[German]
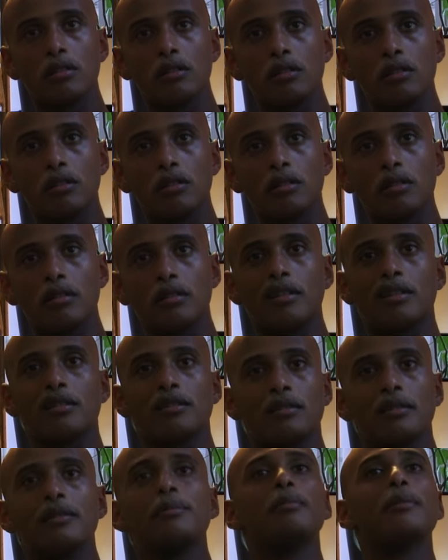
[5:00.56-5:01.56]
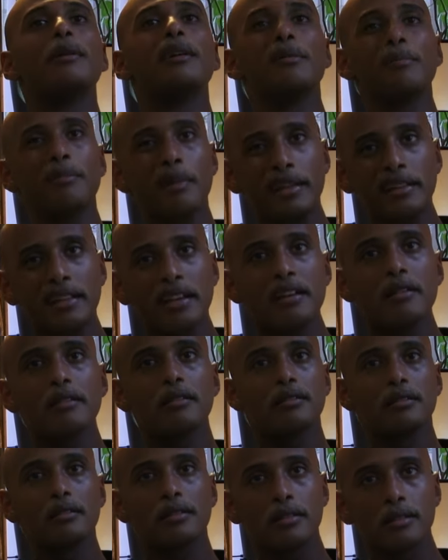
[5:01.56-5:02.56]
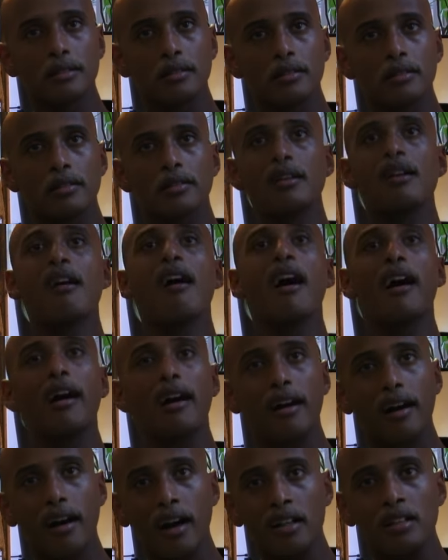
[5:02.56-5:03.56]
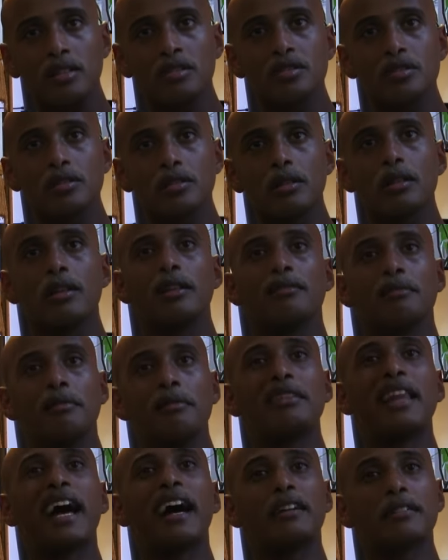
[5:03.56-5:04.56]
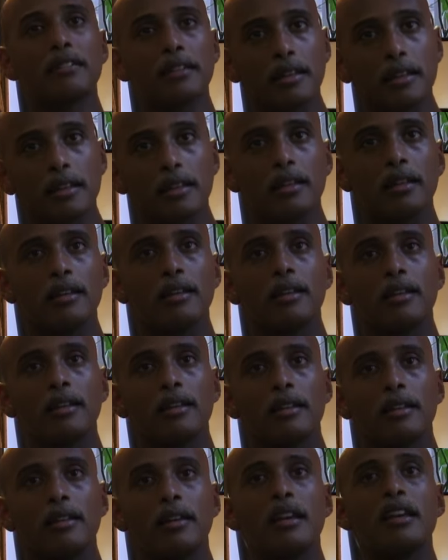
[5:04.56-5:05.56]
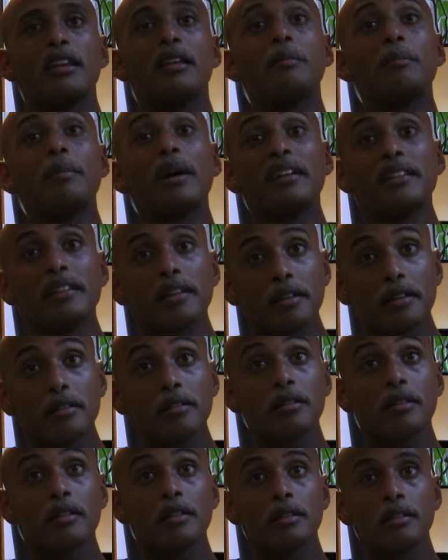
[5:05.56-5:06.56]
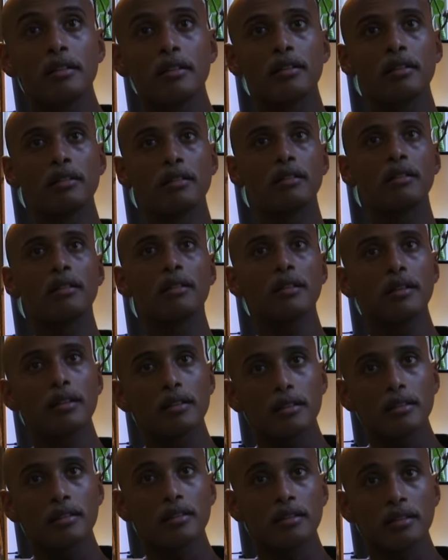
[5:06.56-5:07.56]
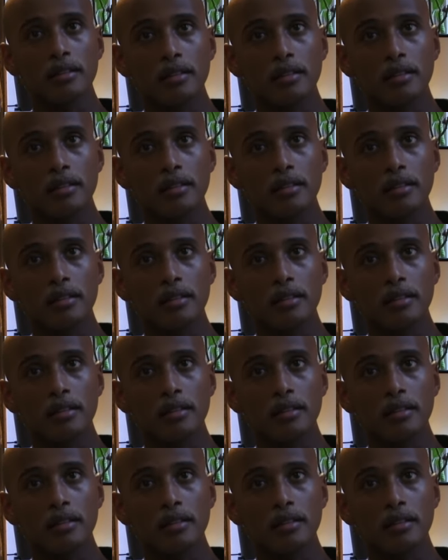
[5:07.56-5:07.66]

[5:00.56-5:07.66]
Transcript: Ja, alles klar. Bei dir? Bei dir. Alles also, klar bei, mir. Danke. Danke. Bei dir. Danke bei dir.